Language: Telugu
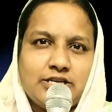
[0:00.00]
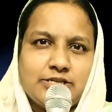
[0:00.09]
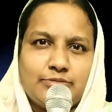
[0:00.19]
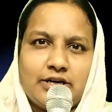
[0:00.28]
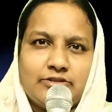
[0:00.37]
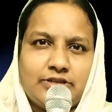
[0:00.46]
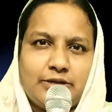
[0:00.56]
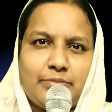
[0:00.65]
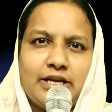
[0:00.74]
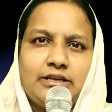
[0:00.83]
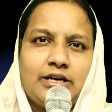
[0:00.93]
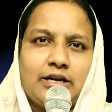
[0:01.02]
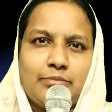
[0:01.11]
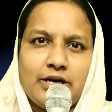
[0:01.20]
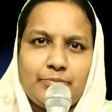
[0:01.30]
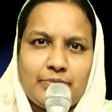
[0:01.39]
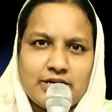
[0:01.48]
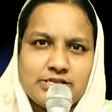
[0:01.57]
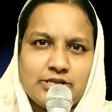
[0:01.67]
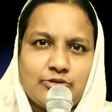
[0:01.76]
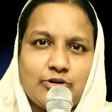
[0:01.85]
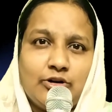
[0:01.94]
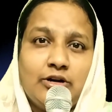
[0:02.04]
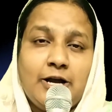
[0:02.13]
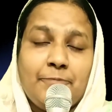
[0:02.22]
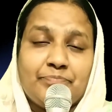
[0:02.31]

నిజంగా అటువంటి భయంకరమైన పరిస్థితుల్లో